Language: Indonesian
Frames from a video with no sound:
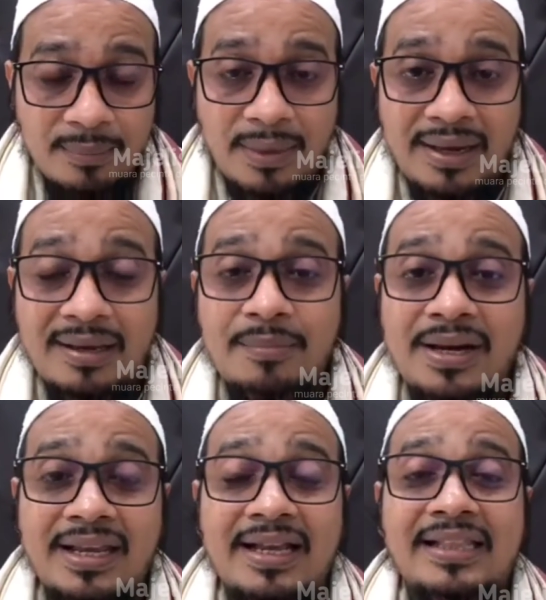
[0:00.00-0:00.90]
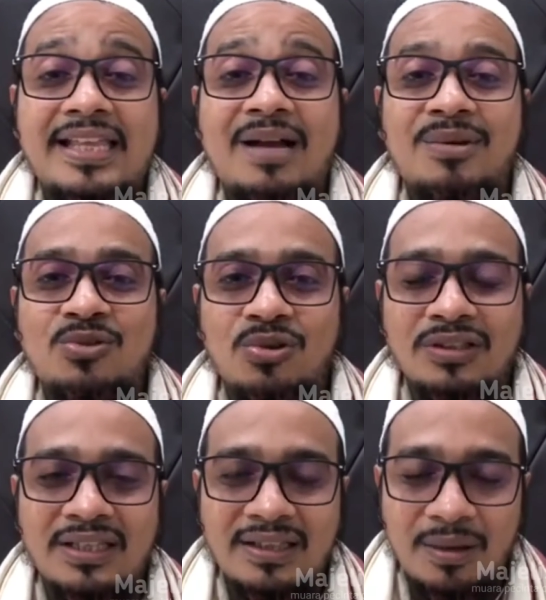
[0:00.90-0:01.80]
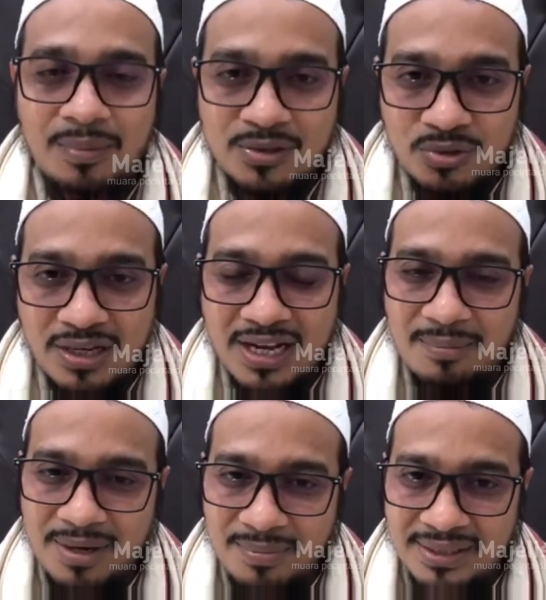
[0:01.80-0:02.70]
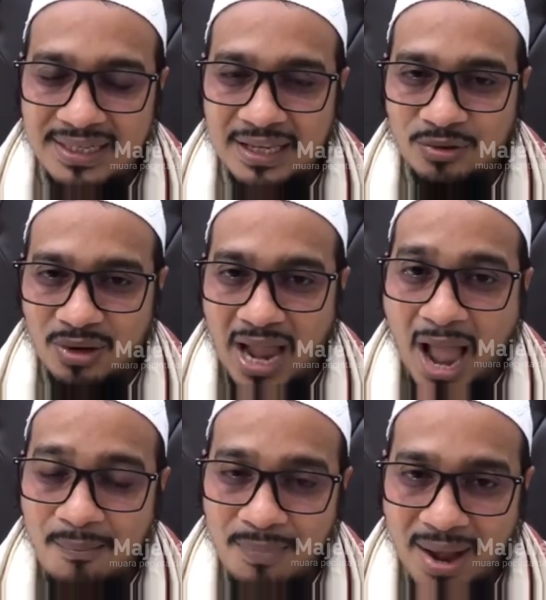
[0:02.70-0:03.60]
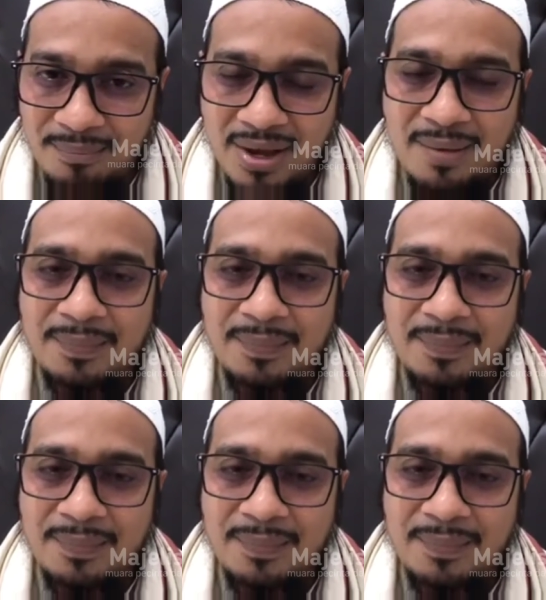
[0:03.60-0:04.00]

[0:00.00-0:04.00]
Maka mereka ketika masuk kota, eh, masuk ke kamar mandi atau ke hammam,